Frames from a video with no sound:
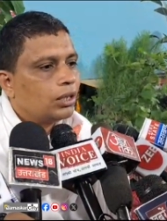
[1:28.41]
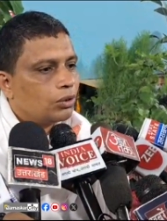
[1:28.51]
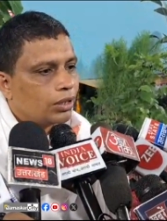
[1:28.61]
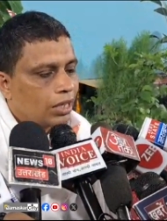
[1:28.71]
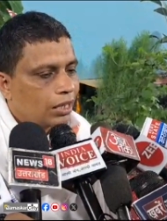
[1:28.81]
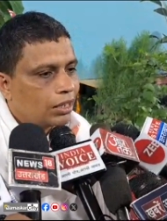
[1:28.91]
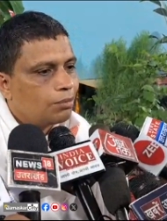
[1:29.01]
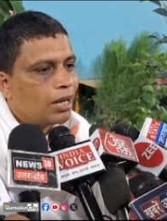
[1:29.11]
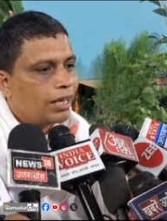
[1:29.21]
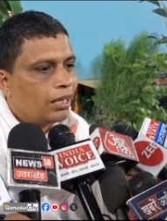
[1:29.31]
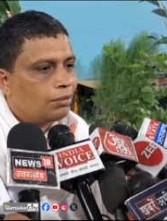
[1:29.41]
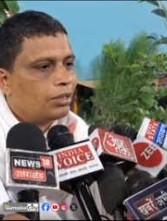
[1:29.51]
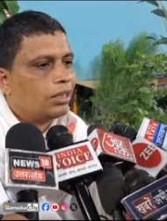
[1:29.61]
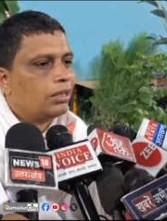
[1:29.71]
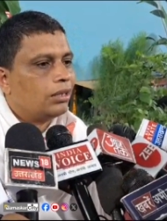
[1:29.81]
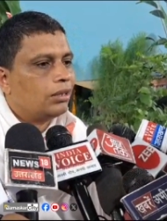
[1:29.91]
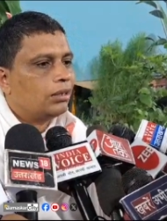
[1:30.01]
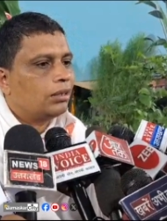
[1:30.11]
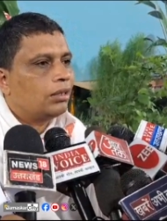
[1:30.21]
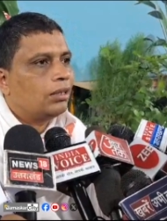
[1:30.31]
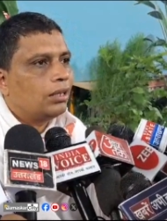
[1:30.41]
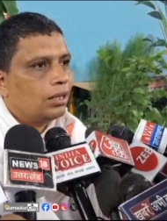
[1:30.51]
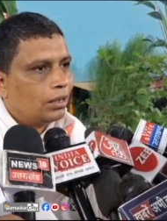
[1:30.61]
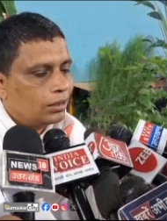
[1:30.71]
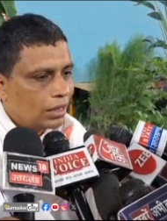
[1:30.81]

क्योंकि धरती माँ ने हमें